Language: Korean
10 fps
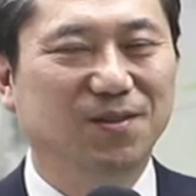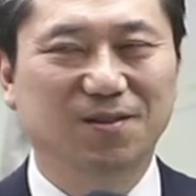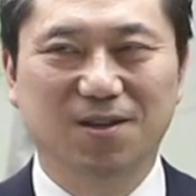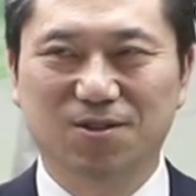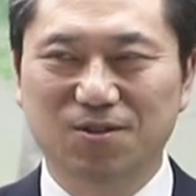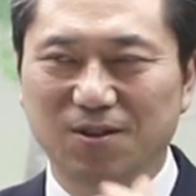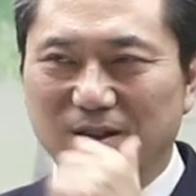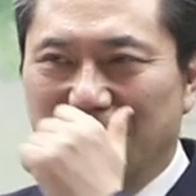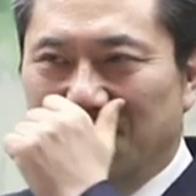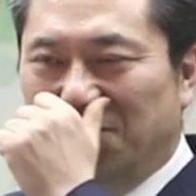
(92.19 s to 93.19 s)
그래서
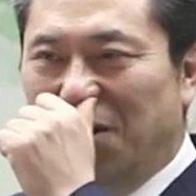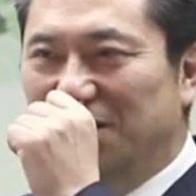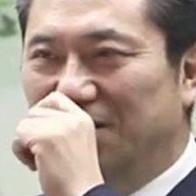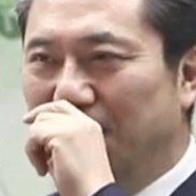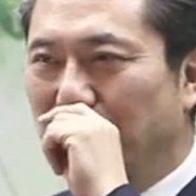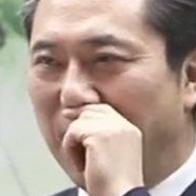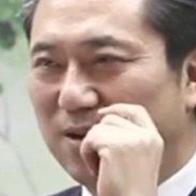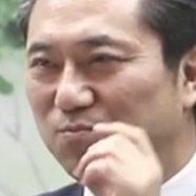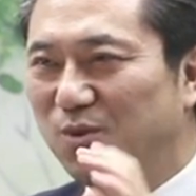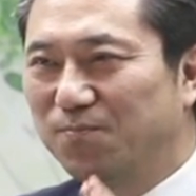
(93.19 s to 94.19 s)
먹는
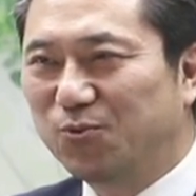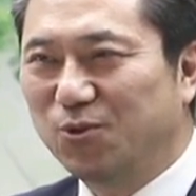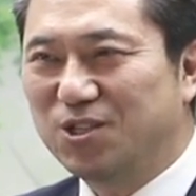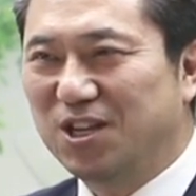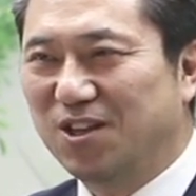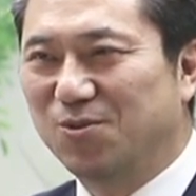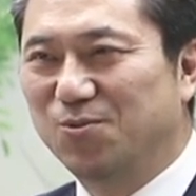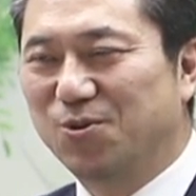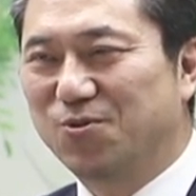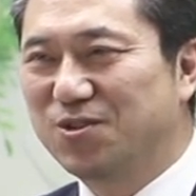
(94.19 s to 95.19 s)
방법도 제대로
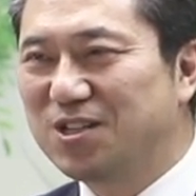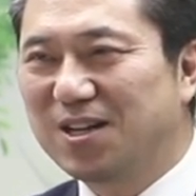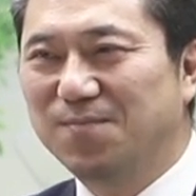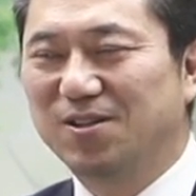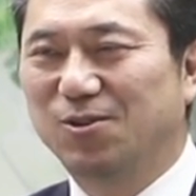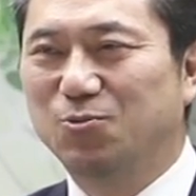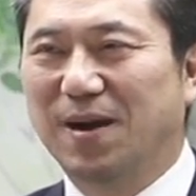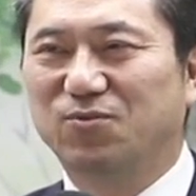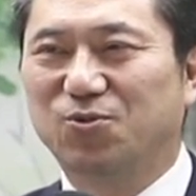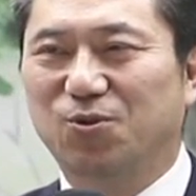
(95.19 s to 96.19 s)
모르는 사람들도
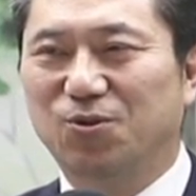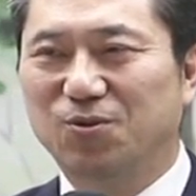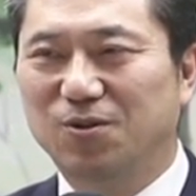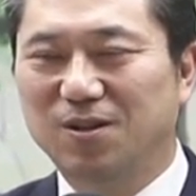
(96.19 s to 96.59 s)
많고 어?